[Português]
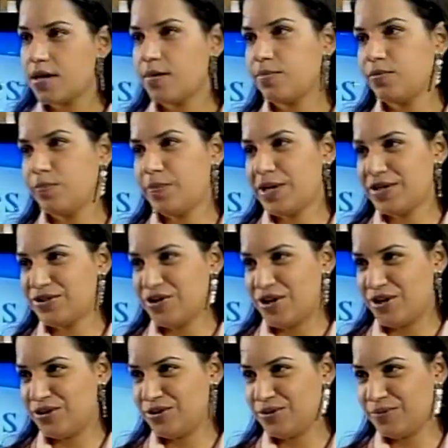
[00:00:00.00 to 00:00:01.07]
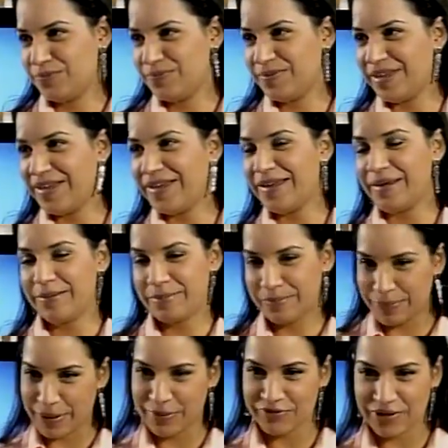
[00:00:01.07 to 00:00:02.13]
para a gente, é,
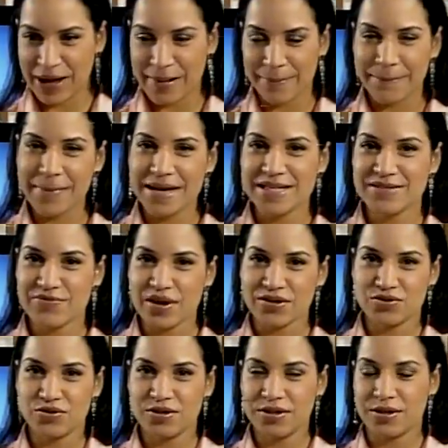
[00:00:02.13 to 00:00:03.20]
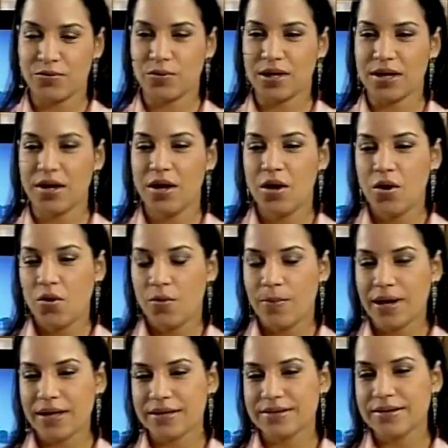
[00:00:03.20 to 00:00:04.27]
para ficar mais fácil de entender. O que, uma,
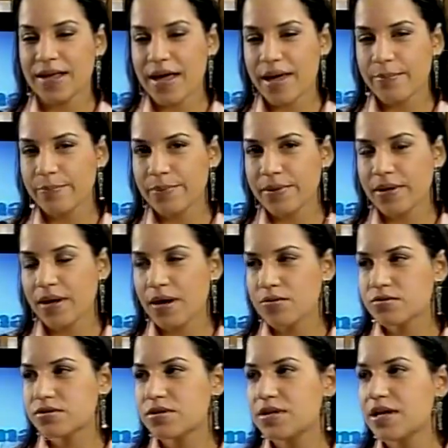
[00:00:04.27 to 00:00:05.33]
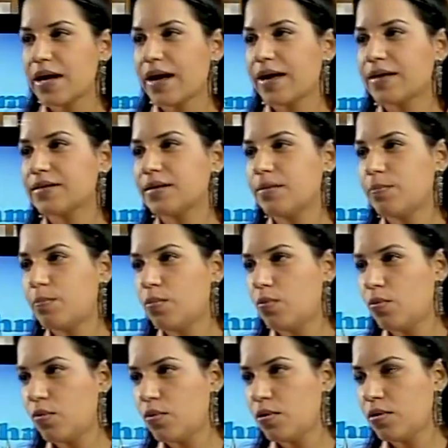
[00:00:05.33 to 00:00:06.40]
DEP auxiliada
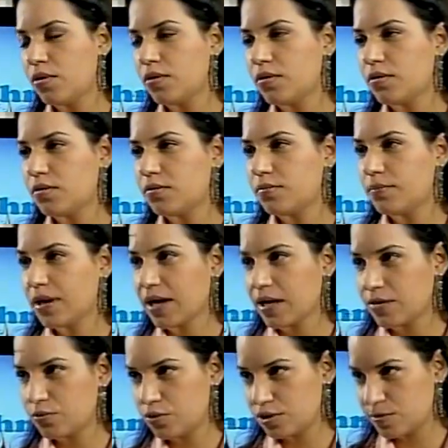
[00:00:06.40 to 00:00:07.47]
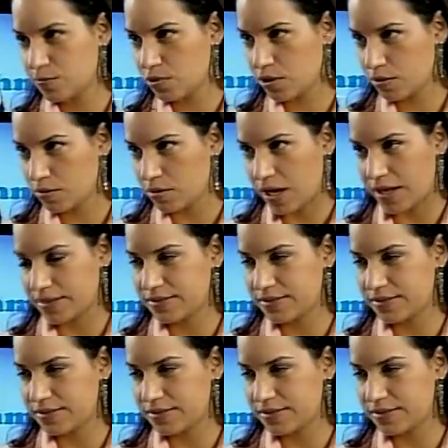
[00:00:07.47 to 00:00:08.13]
por marcadores moleculares.